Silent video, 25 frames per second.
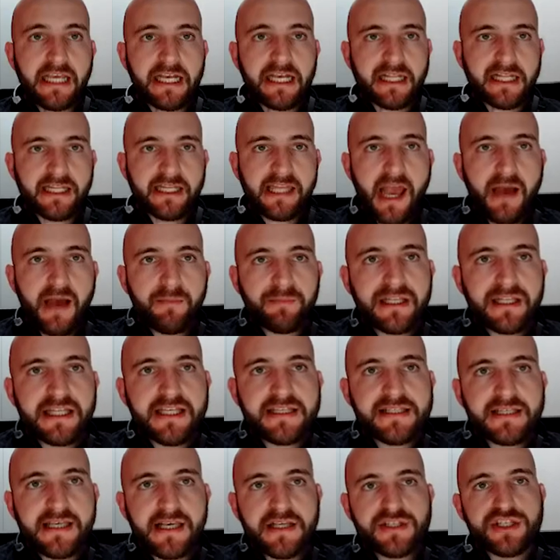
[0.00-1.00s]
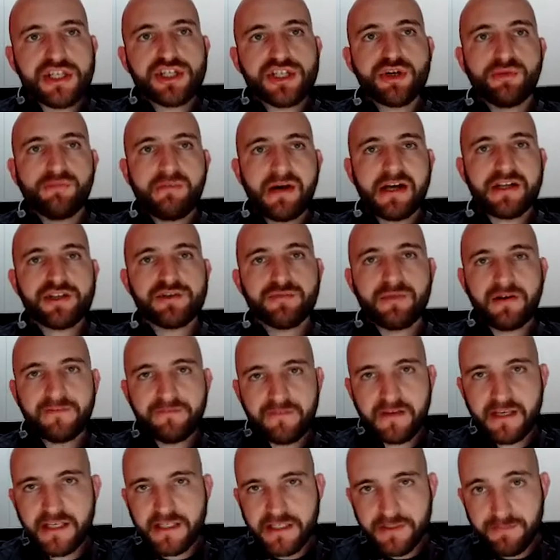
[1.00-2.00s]
E aí galerinha, belezinha? Sejam mais uma
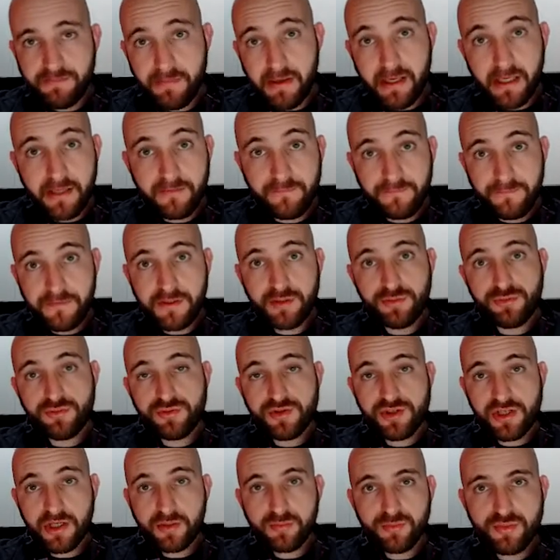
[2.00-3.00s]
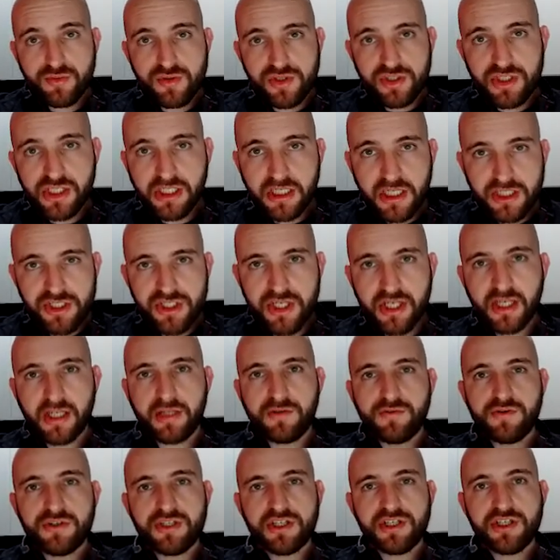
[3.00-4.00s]
vez bem-vindos ao Bucica
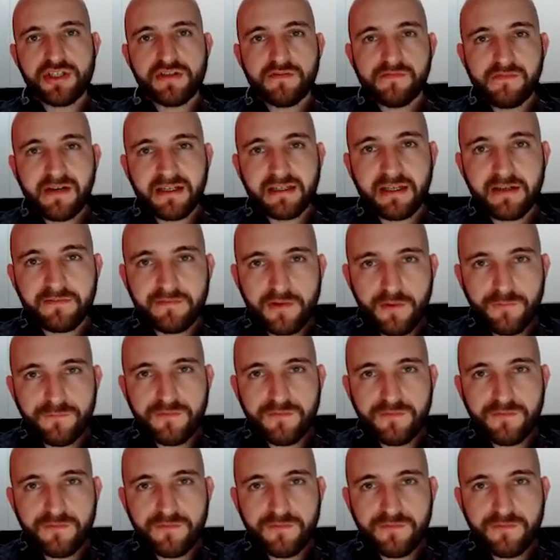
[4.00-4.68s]
Channel. Hoje a gente vai gravar